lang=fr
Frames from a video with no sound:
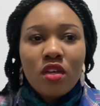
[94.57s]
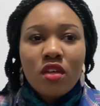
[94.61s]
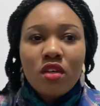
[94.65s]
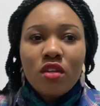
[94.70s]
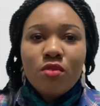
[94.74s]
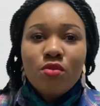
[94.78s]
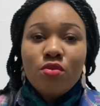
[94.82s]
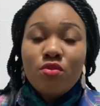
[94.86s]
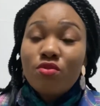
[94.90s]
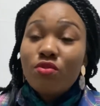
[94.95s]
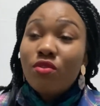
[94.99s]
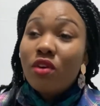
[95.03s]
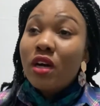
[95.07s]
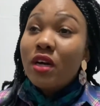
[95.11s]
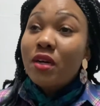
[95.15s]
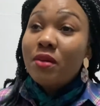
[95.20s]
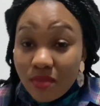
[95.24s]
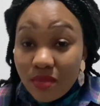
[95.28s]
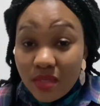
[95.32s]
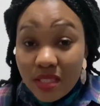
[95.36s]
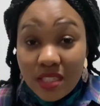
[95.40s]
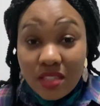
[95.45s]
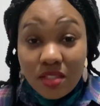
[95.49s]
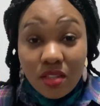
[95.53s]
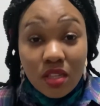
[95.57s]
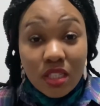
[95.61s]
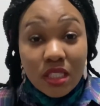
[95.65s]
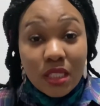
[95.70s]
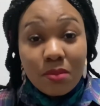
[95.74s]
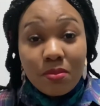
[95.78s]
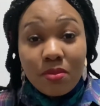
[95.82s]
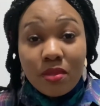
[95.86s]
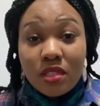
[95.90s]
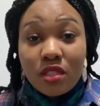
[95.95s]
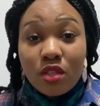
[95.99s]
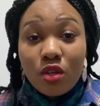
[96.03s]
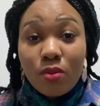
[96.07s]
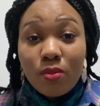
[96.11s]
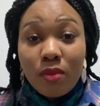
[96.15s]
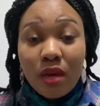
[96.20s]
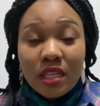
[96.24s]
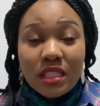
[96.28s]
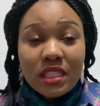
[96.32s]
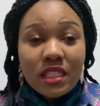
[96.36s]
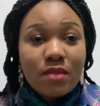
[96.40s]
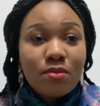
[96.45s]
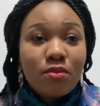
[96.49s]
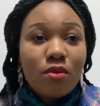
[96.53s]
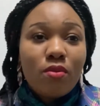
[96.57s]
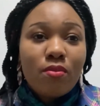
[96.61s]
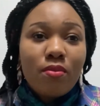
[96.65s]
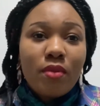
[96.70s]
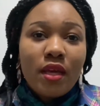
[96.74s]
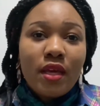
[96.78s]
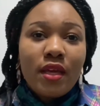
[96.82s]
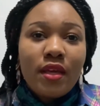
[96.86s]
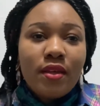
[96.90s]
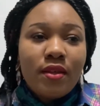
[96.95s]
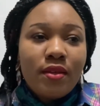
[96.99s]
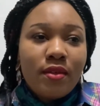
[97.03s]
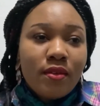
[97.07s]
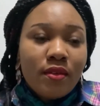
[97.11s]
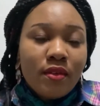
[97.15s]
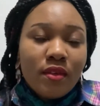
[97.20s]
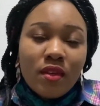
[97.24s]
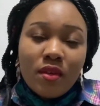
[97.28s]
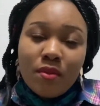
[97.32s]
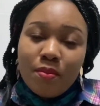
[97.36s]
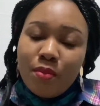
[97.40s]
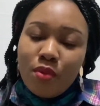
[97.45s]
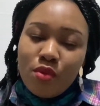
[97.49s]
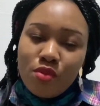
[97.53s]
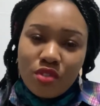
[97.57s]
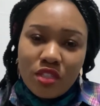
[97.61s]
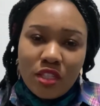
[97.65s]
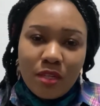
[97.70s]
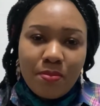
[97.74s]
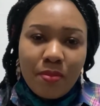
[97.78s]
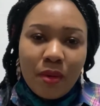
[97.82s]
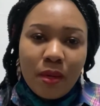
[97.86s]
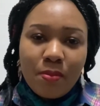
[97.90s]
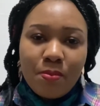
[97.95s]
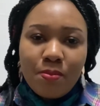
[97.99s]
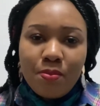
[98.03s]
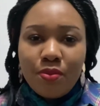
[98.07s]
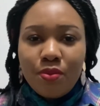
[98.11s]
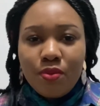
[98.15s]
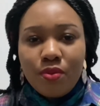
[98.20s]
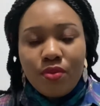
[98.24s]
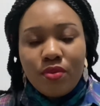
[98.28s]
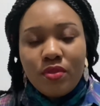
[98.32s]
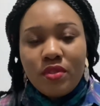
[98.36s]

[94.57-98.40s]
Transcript: pour pouvoir sensibiliser au maximum. Mais bon, j'ai pas pu.